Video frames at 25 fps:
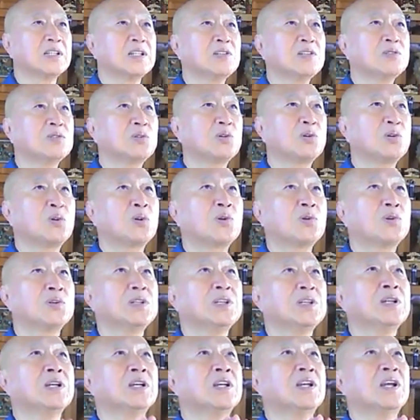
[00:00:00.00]
いるところ
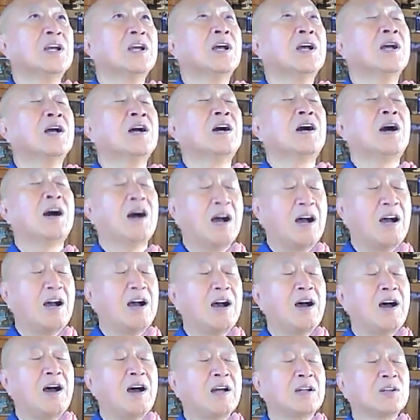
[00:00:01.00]
に、パーッ
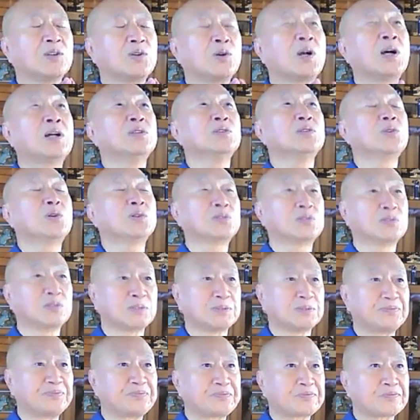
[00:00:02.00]
と感動する。